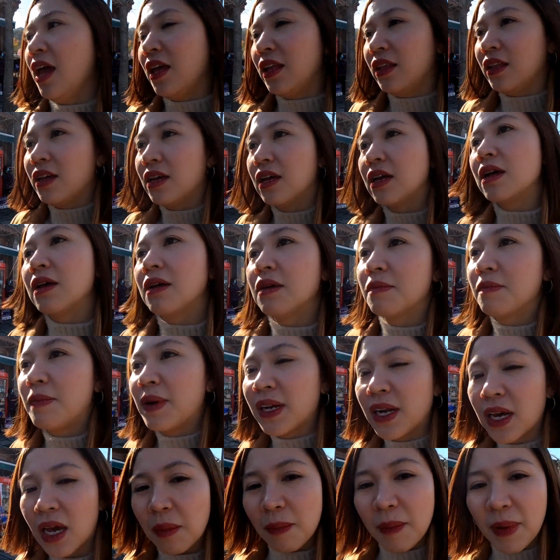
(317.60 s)
And
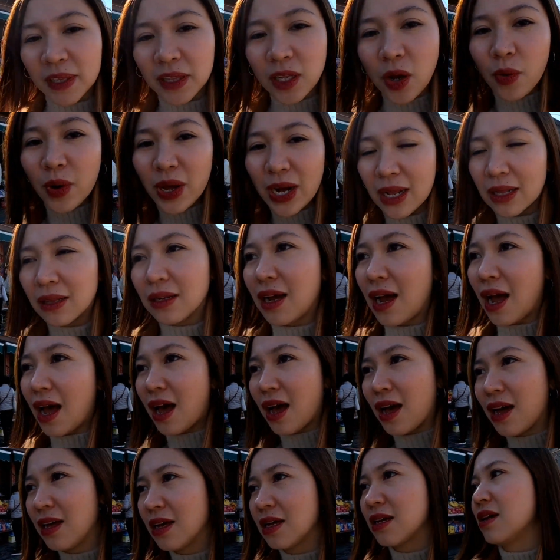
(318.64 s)
pag nakipagtawaran
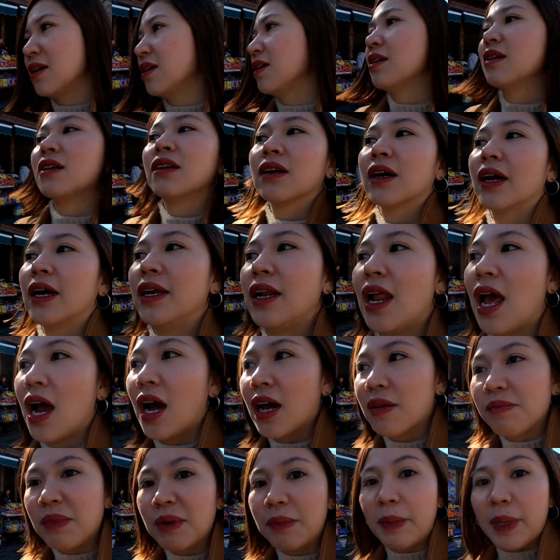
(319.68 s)
ka,
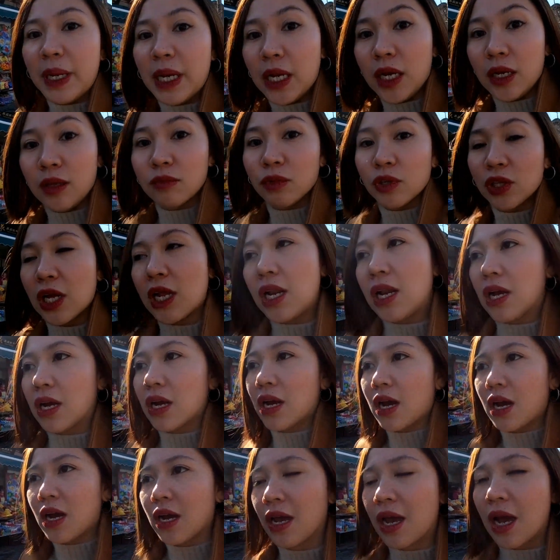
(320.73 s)
kailangan bibilhin mo
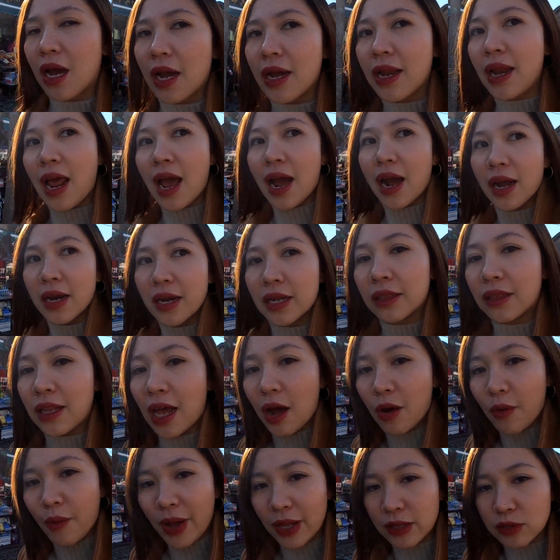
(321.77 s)
talaga. Kaya kailangan ang
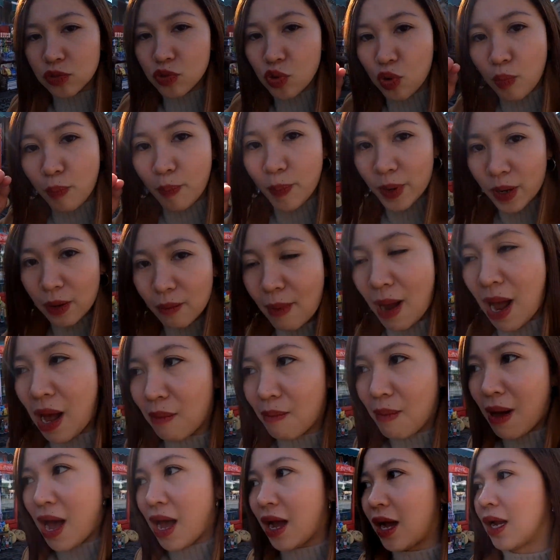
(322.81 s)
tawad super
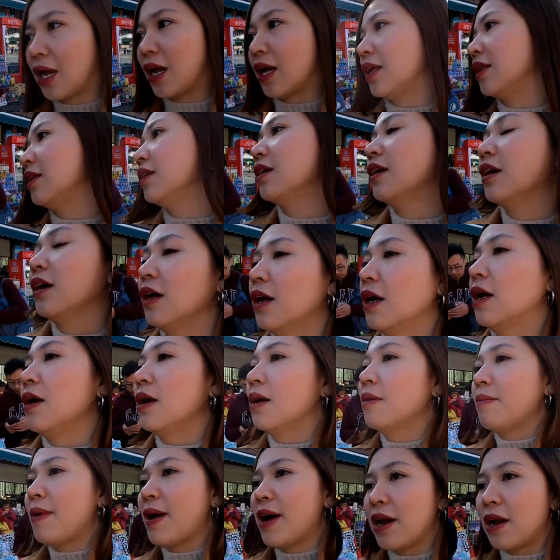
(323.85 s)
baba agad.
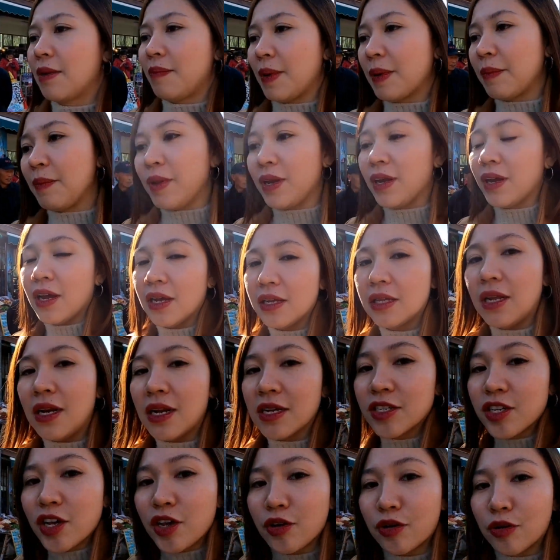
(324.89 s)
Para pag binigay
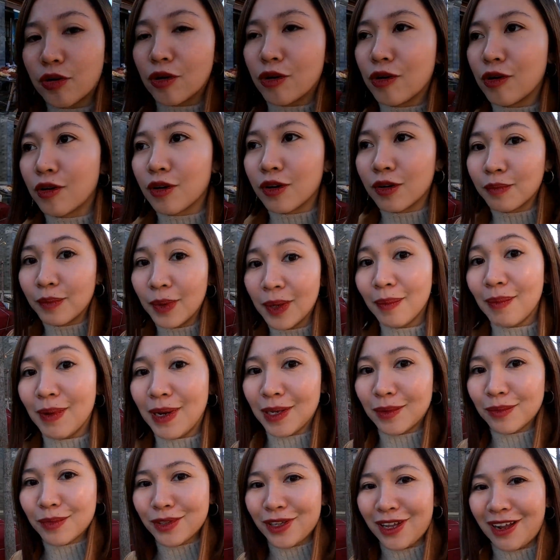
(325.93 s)
nila sa'yo,
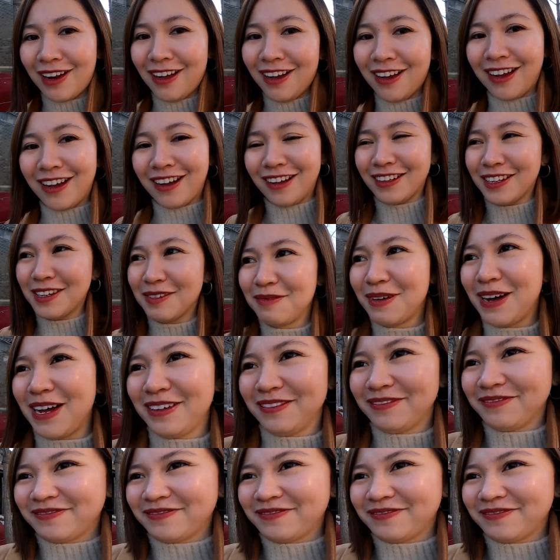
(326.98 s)
bibilhin mo talaga, ba diba?